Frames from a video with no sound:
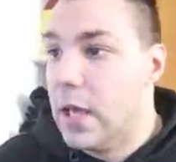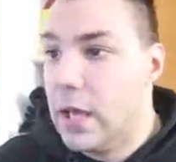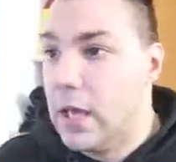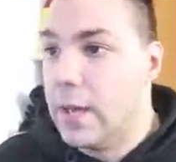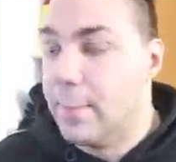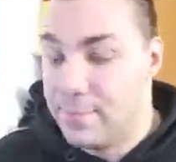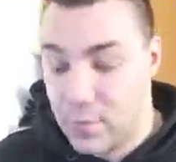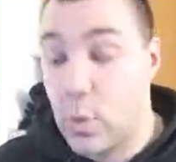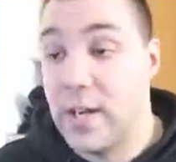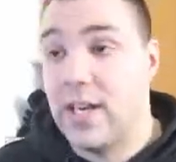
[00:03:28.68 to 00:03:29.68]

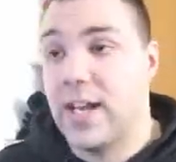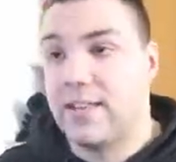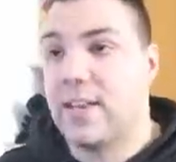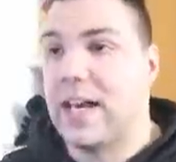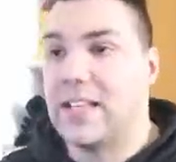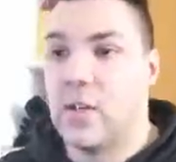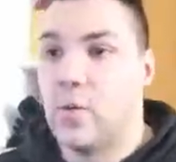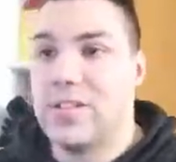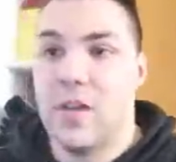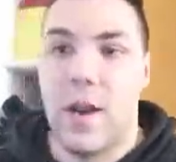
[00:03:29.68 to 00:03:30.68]
Ehm, quindi niente ragazzi,
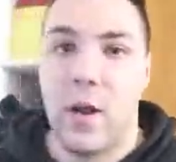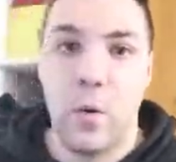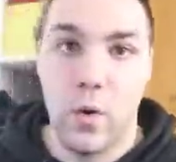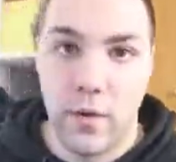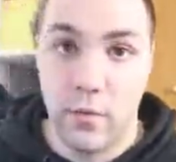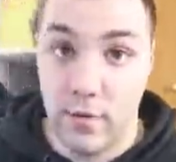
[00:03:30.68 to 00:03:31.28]
questo era quello che